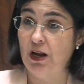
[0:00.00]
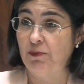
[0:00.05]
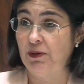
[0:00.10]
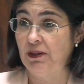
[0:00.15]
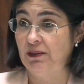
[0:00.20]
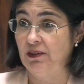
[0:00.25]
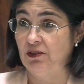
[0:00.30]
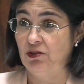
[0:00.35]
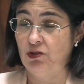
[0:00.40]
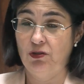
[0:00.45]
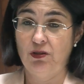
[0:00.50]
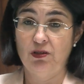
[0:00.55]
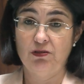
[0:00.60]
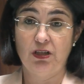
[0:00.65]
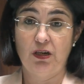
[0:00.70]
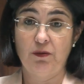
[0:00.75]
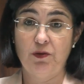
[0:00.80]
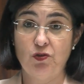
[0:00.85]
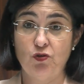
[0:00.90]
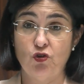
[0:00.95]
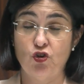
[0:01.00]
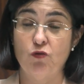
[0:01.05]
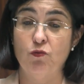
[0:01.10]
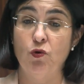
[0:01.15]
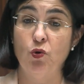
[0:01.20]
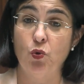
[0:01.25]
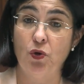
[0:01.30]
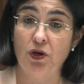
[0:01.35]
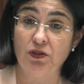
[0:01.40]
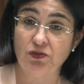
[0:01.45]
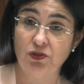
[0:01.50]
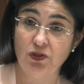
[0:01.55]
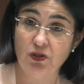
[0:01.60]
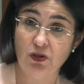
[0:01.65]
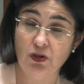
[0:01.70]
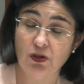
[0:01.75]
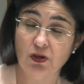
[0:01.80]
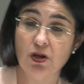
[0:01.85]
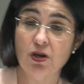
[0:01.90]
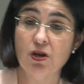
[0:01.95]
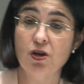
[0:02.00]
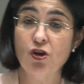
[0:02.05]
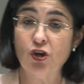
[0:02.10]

en la prestación de servicios como educación,